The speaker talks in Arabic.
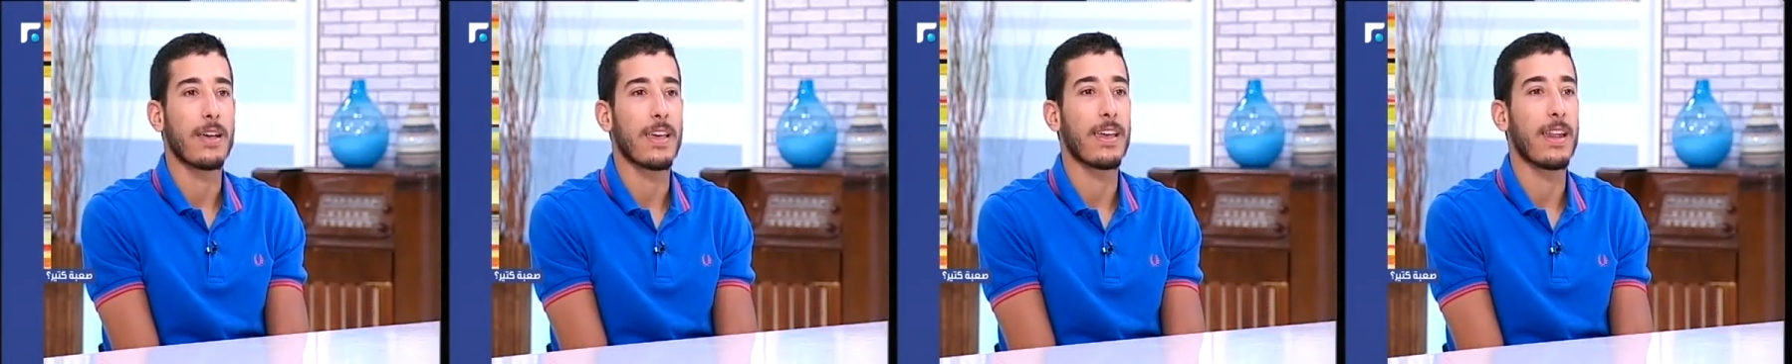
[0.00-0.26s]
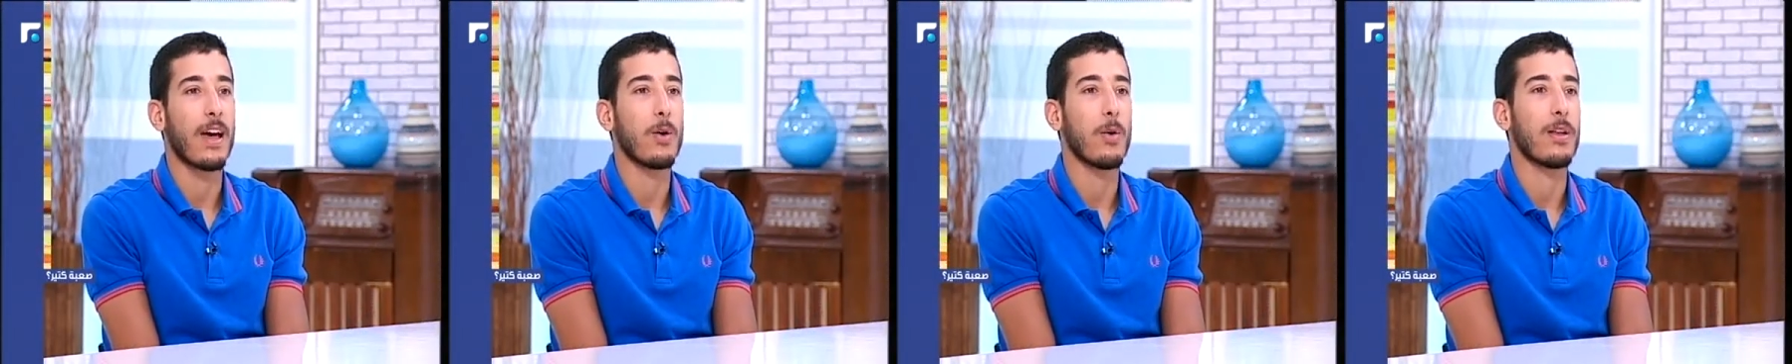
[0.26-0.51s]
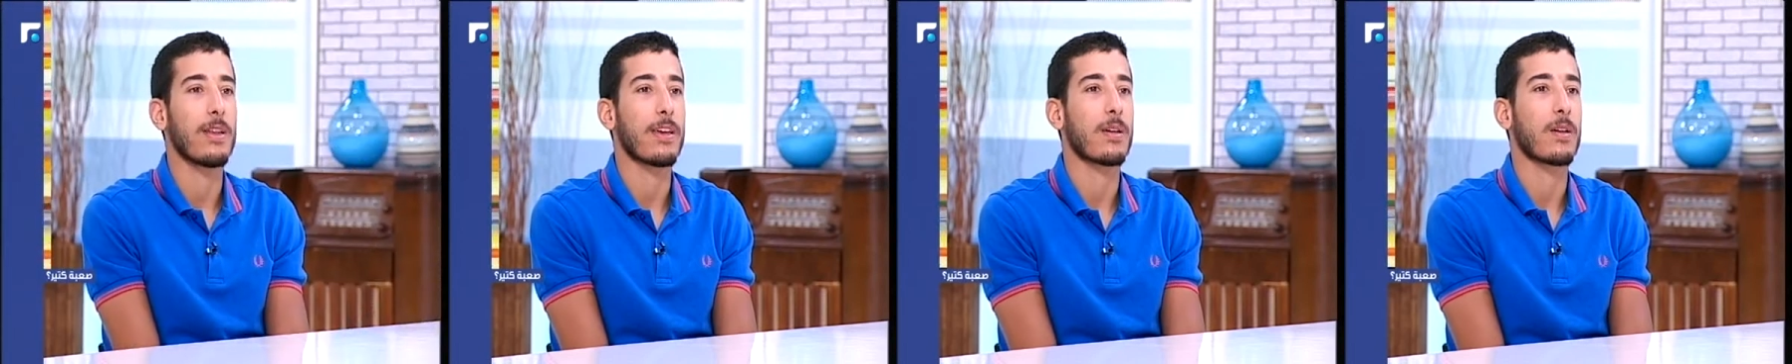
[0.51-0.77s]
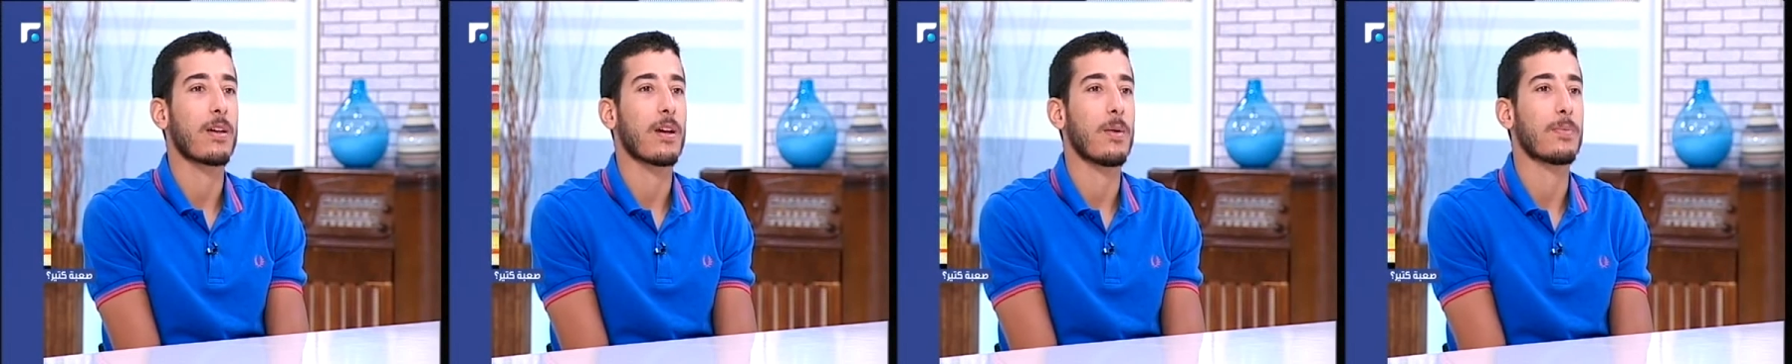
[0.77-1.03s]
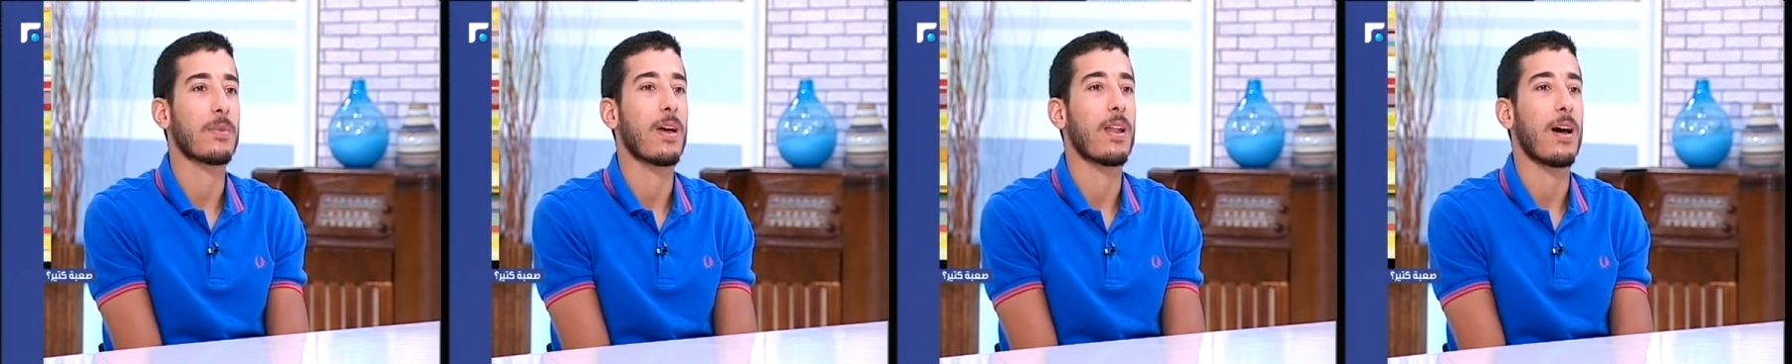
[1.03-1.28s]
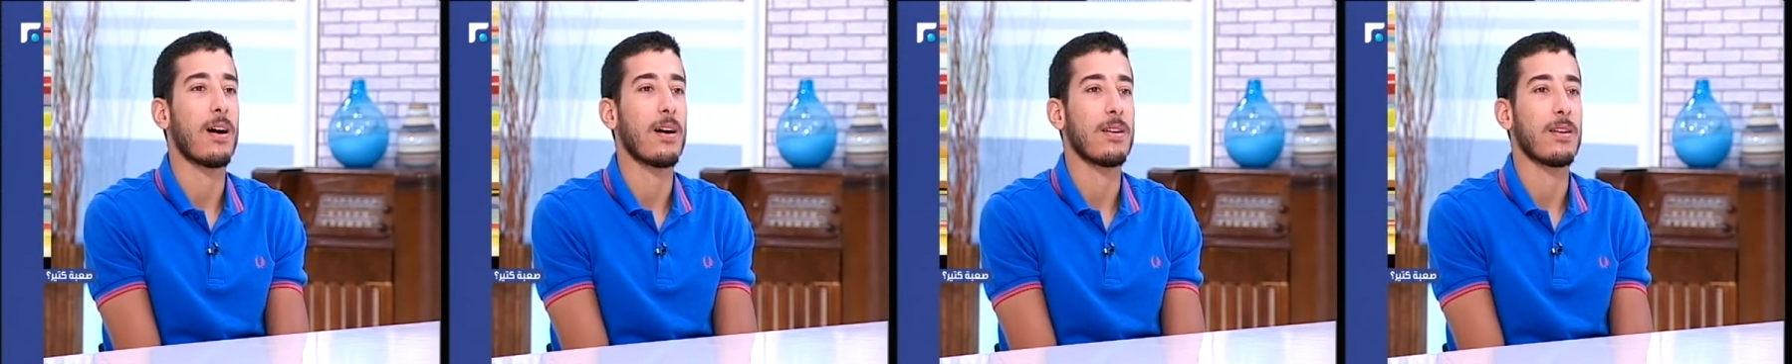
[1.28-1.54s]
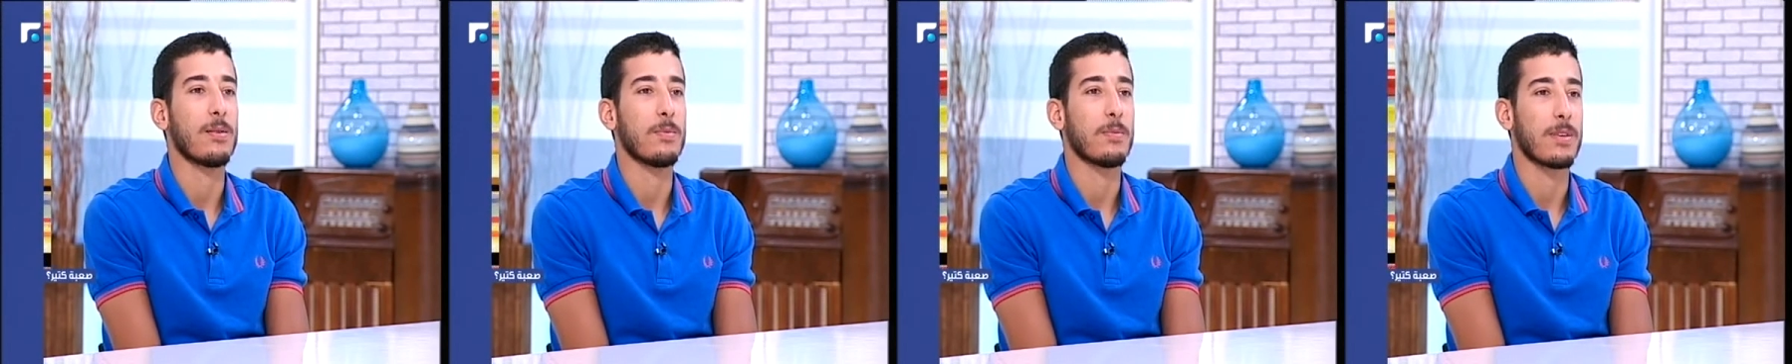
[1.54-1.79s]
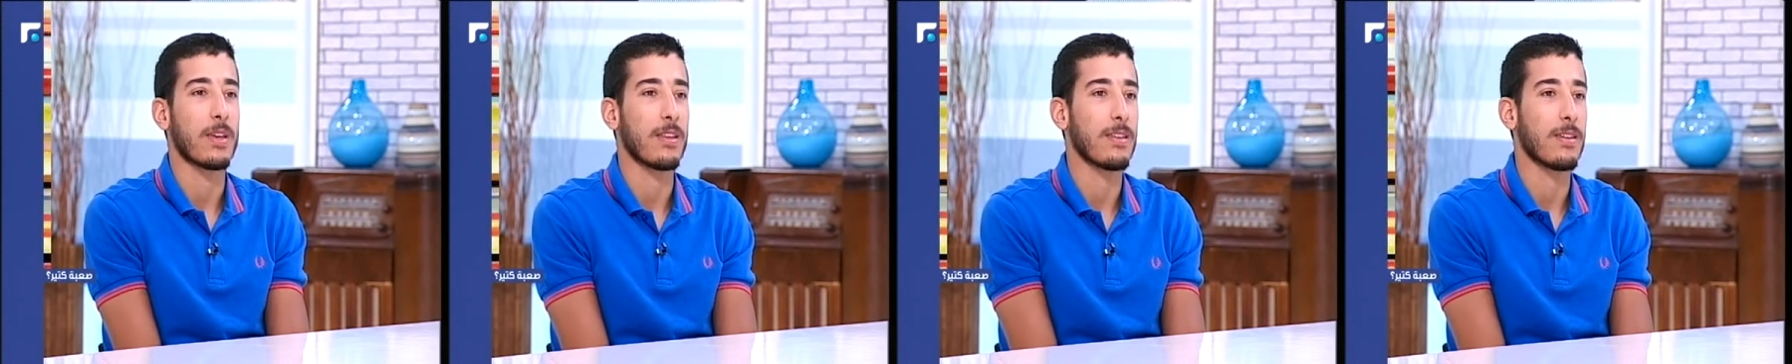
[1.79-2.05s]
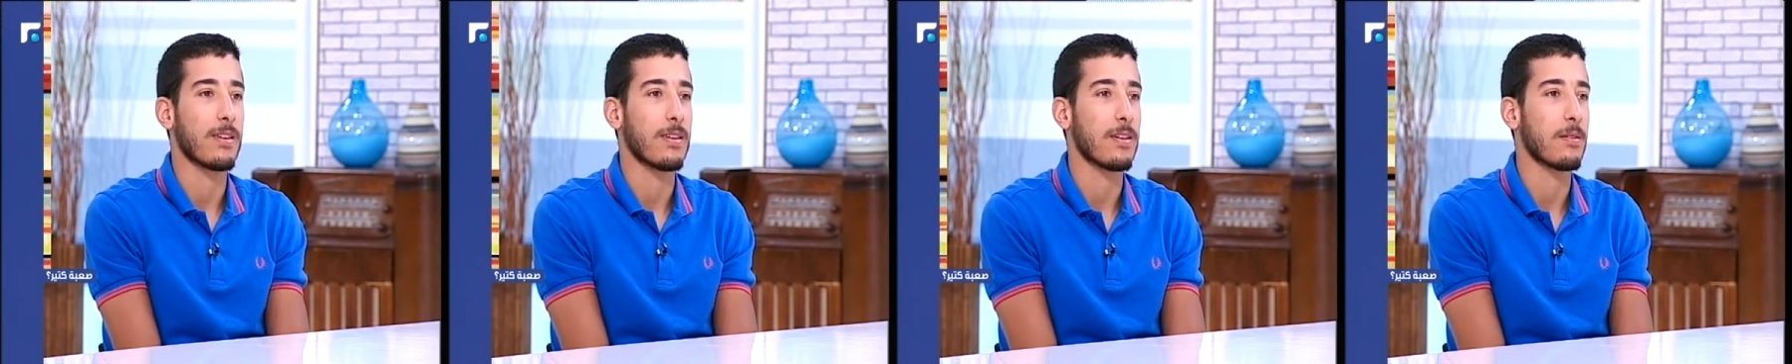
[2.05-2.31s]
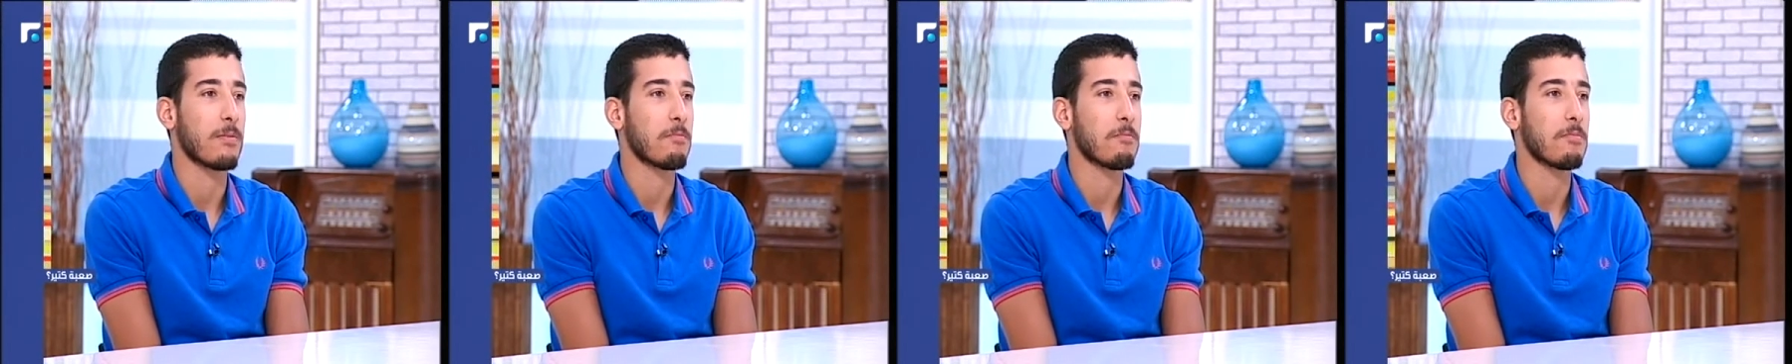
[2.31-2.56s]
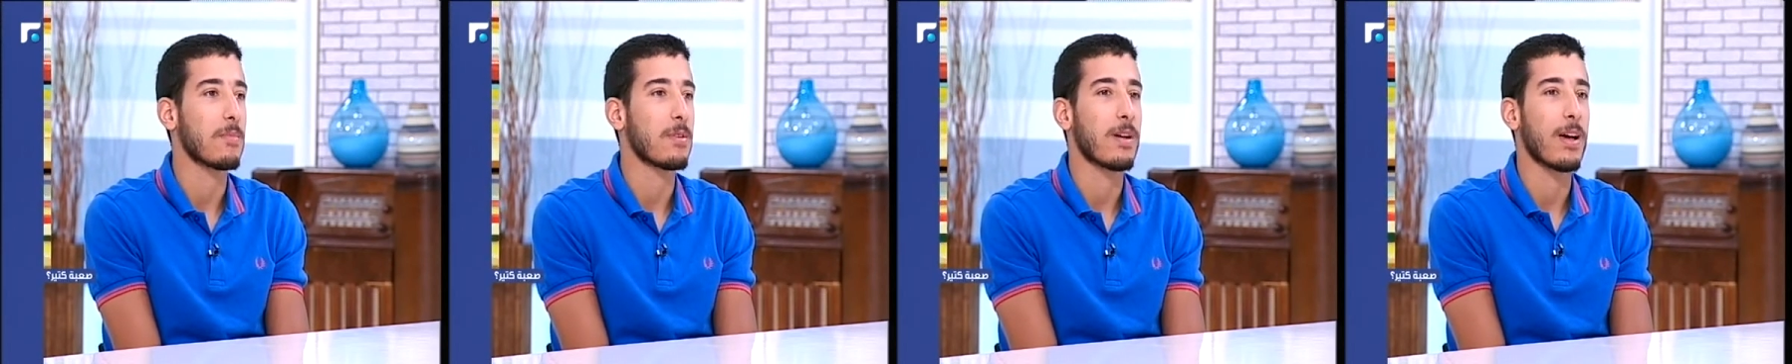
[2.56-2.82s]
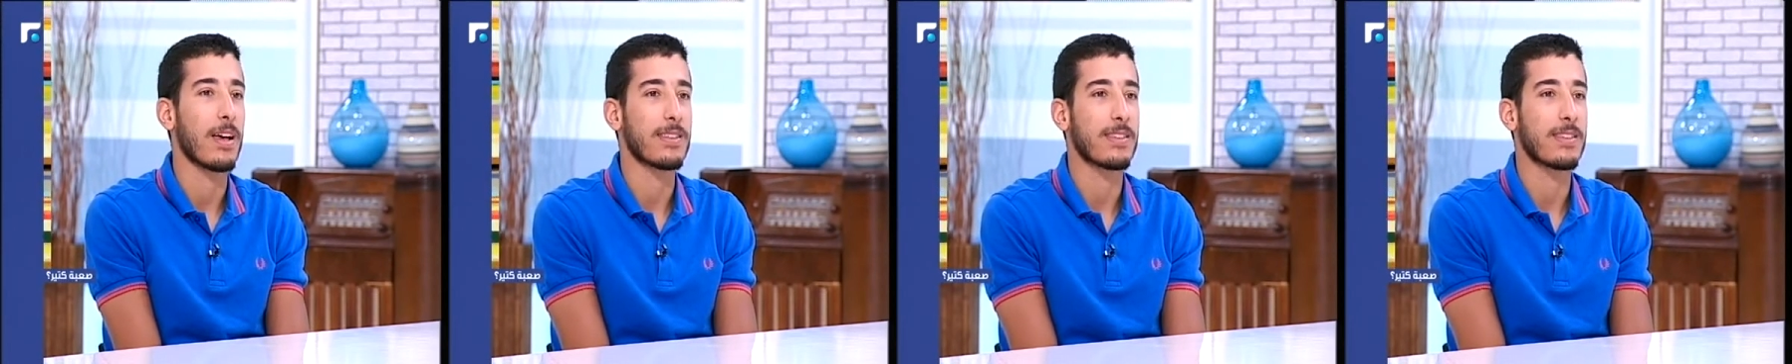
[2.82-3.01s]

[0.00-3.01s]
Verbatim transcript: كان حواليك ابطال عالم يعني آه.